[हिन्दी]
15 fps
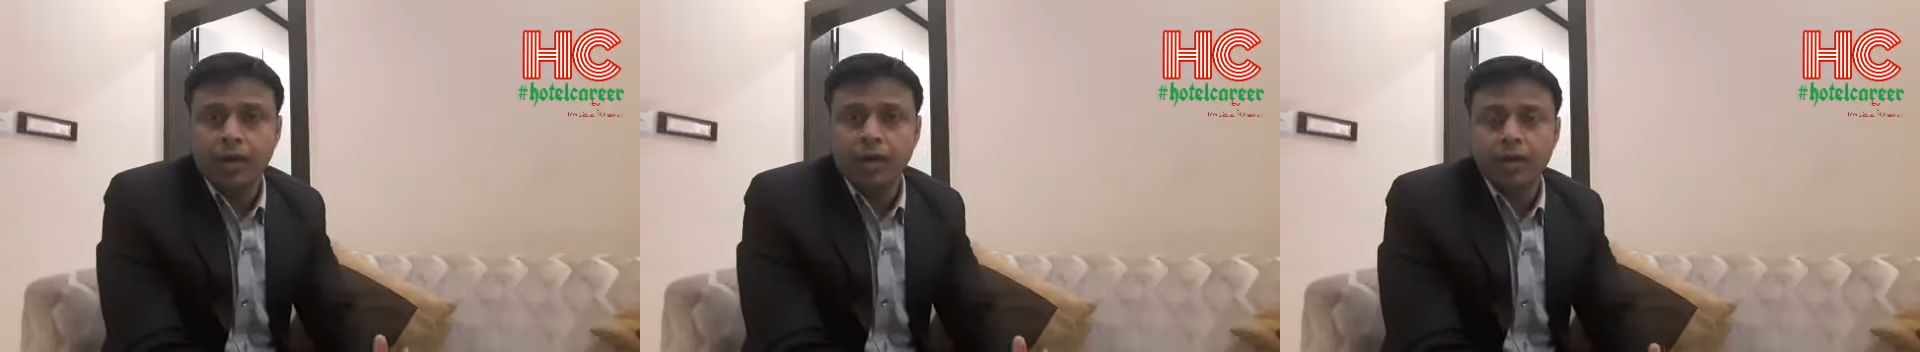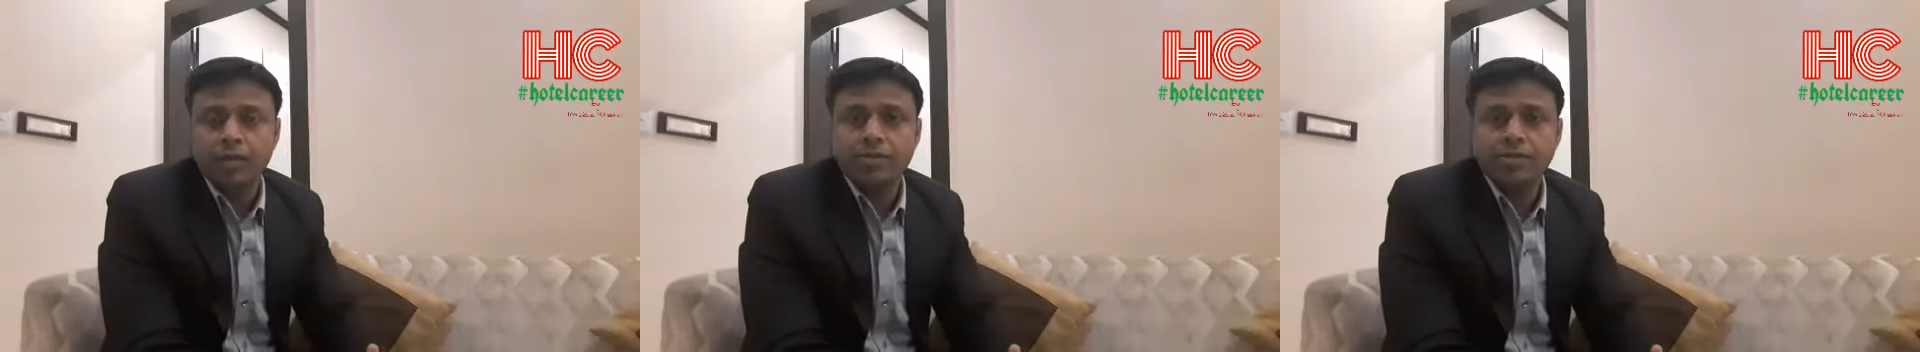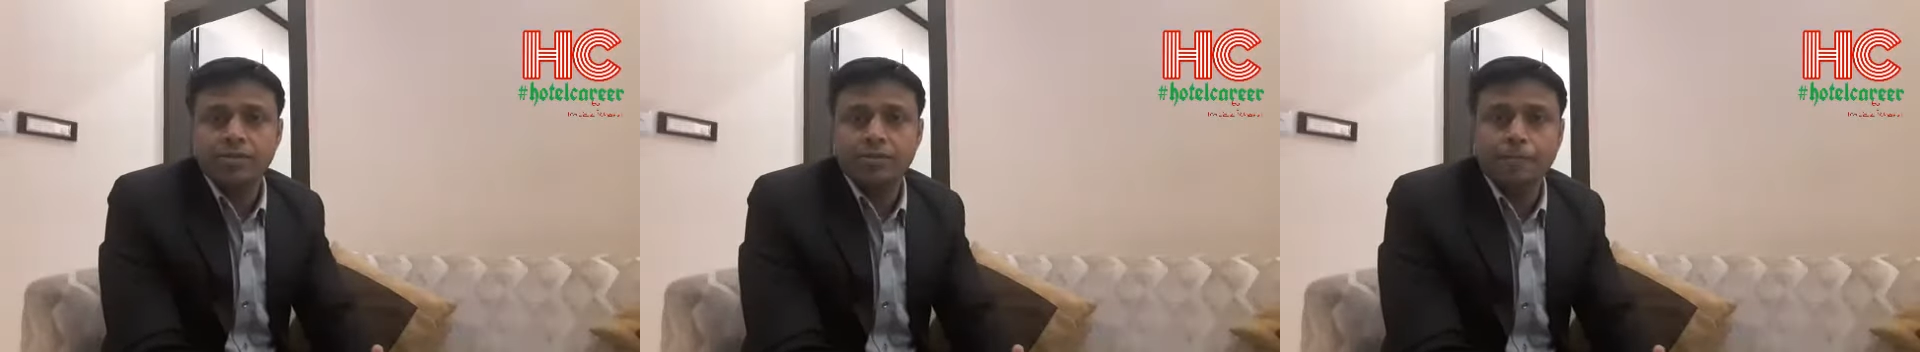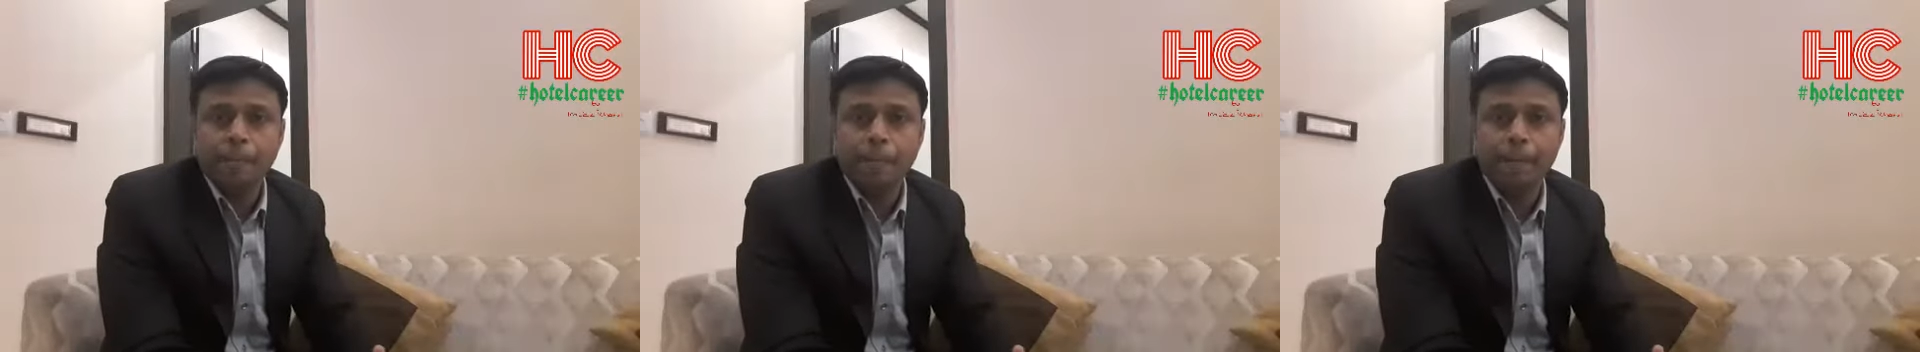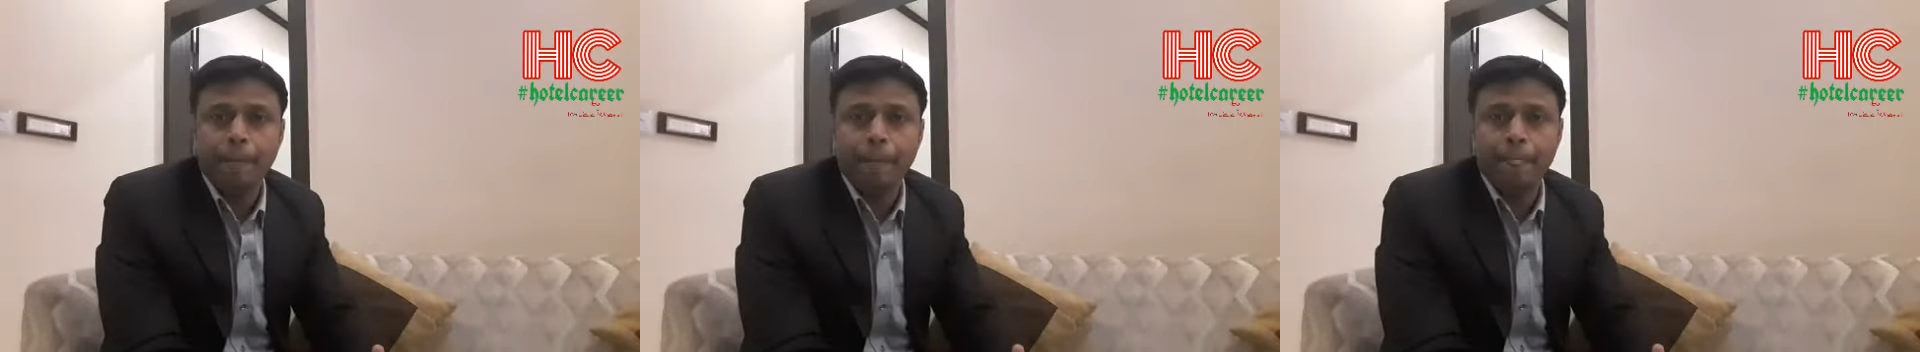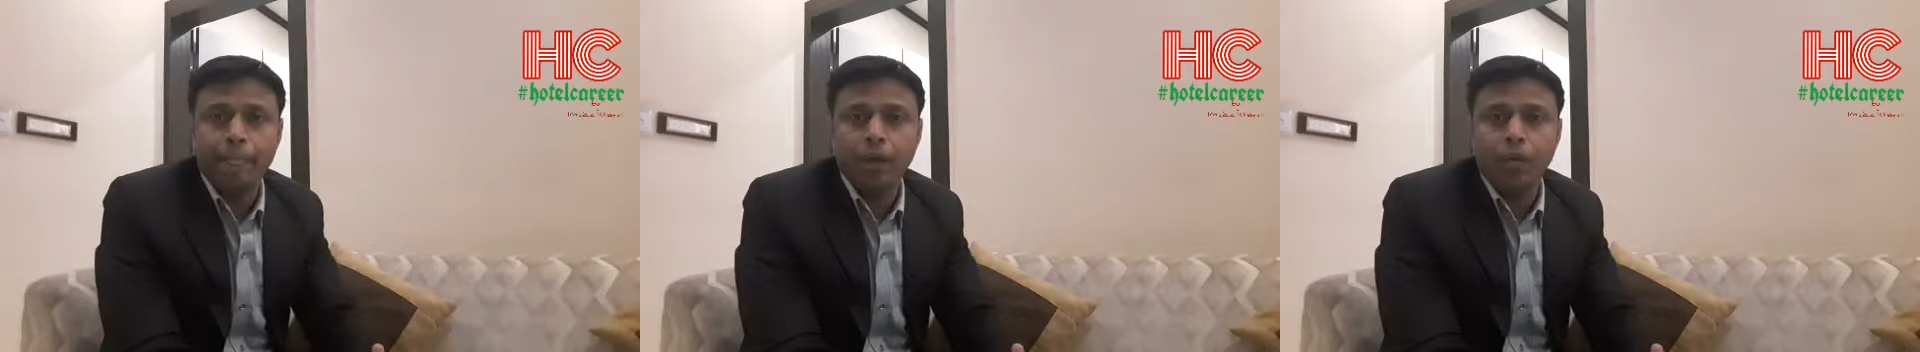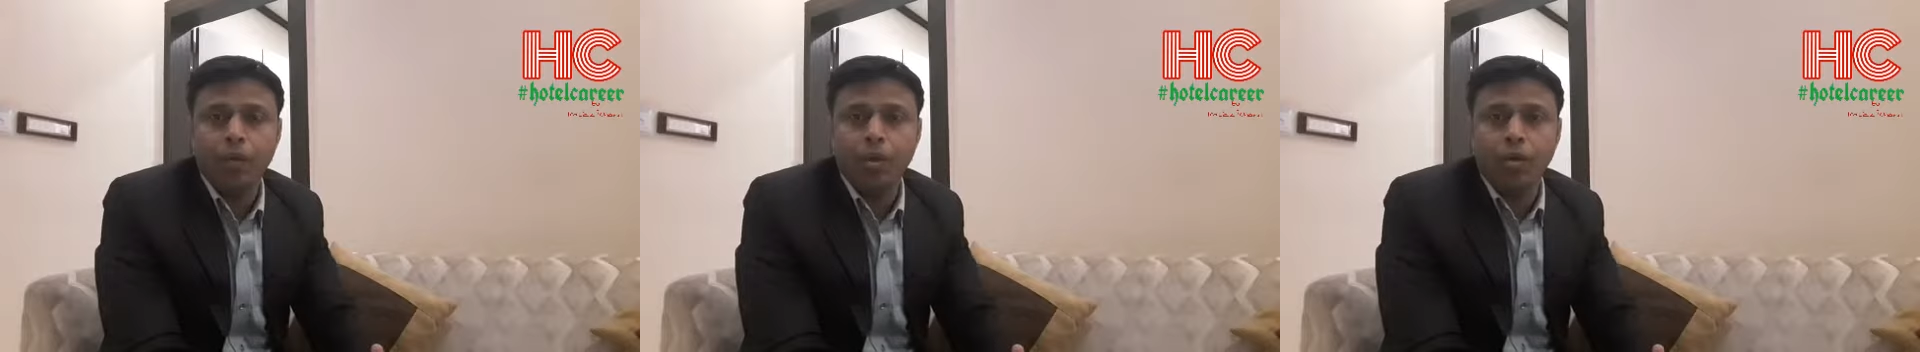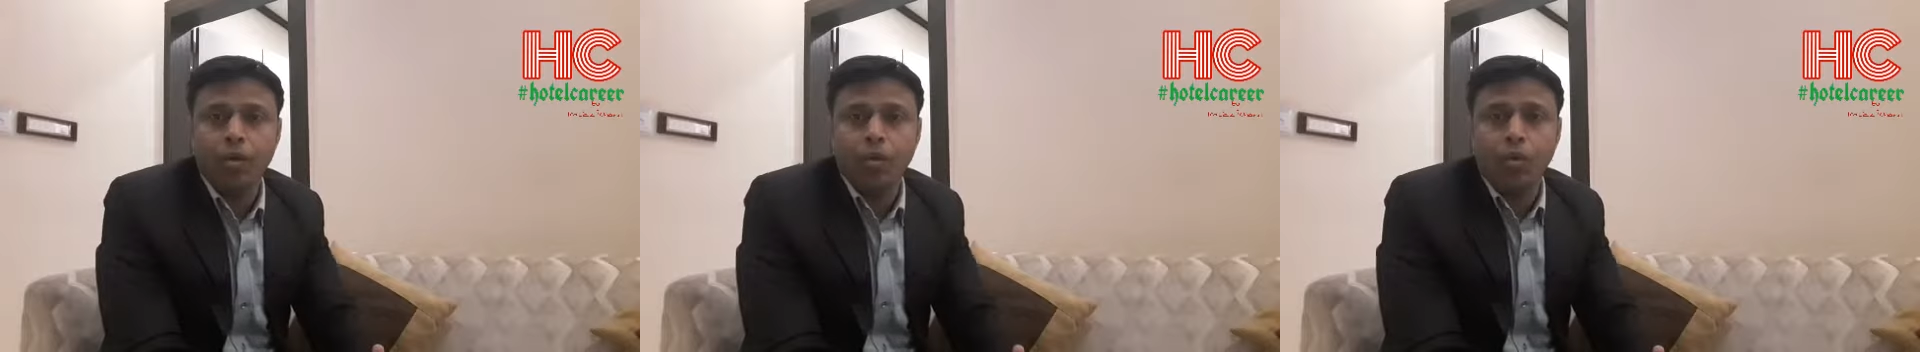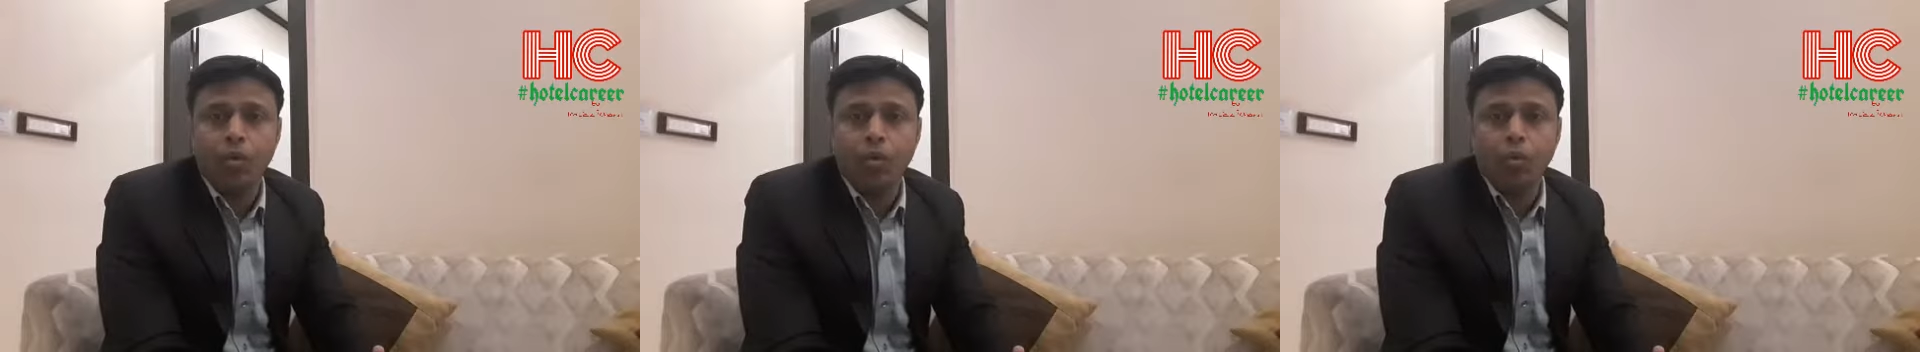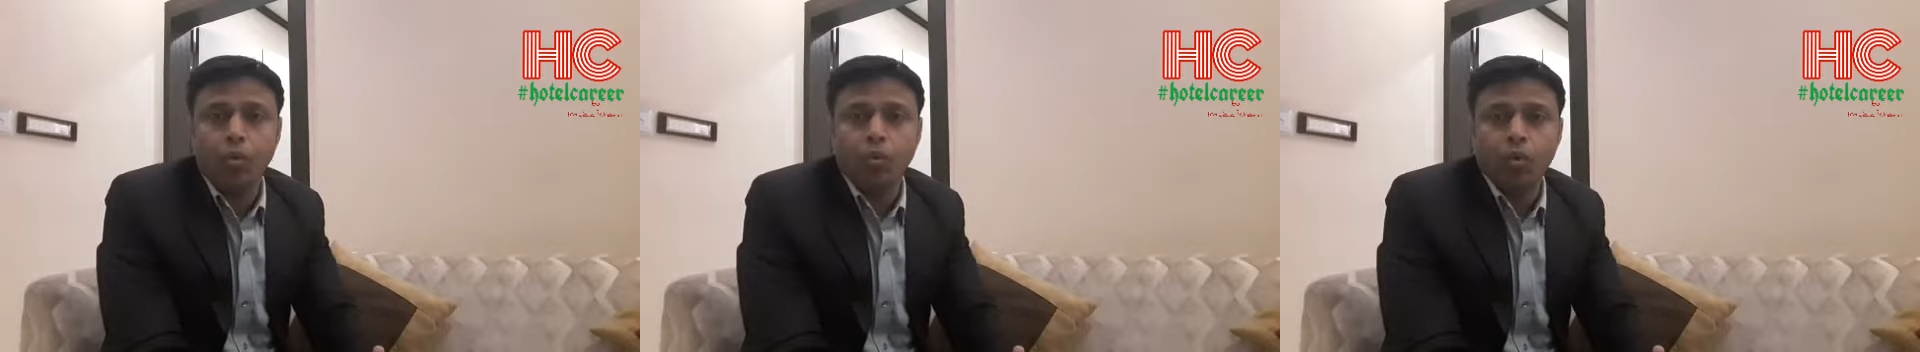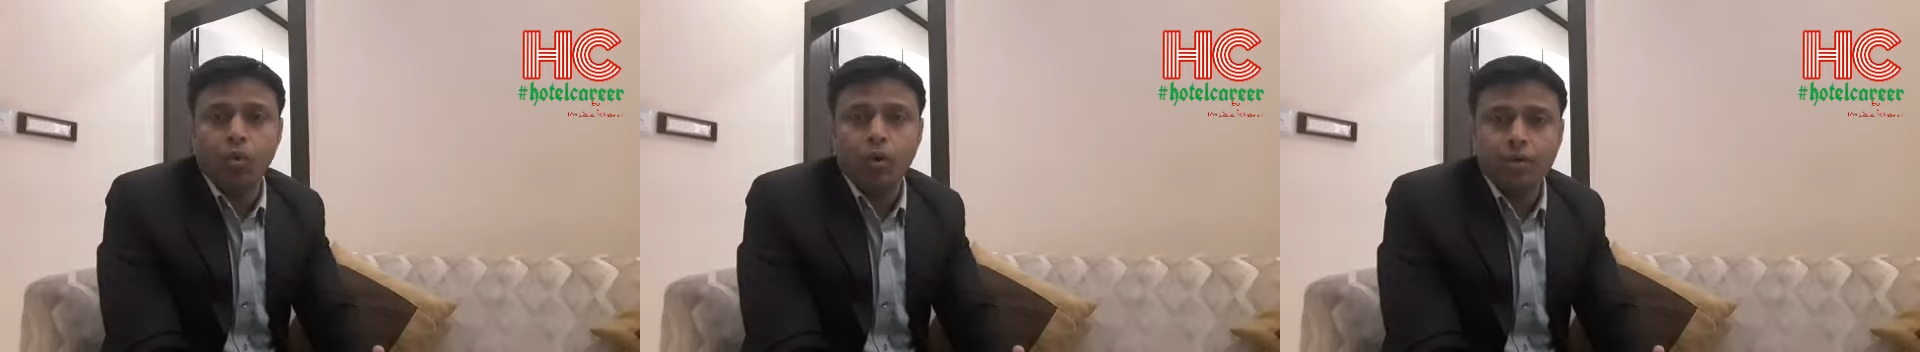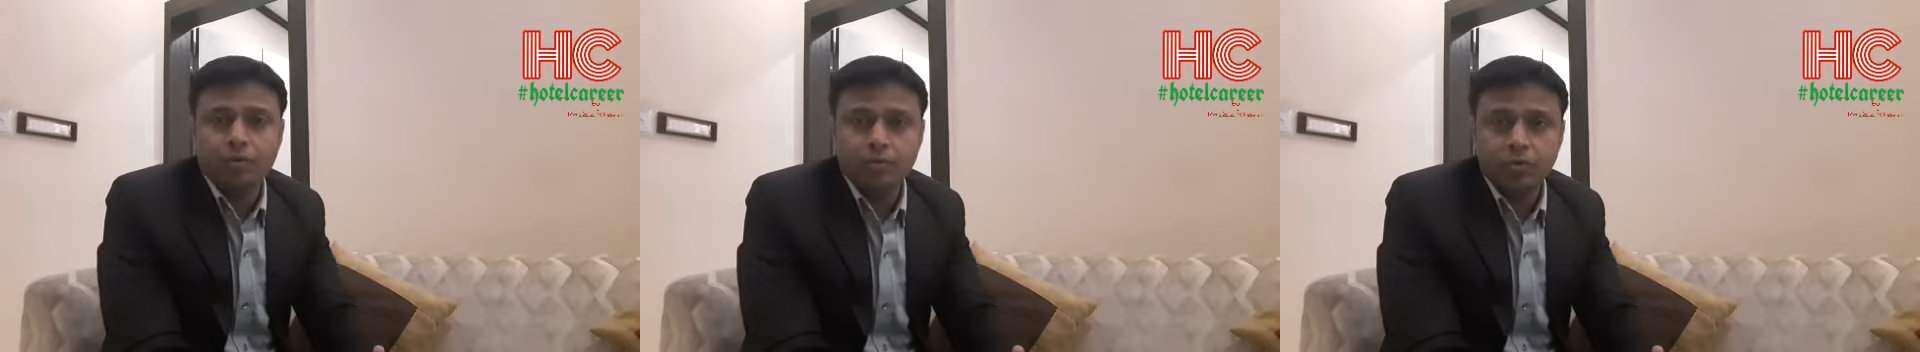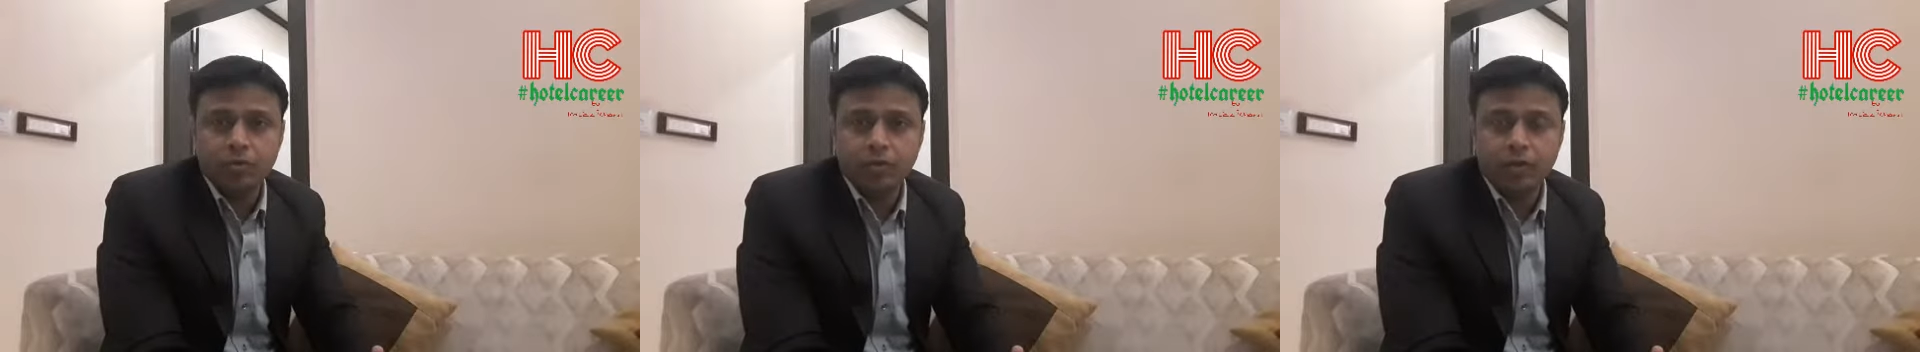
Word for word: गाइस वेलकम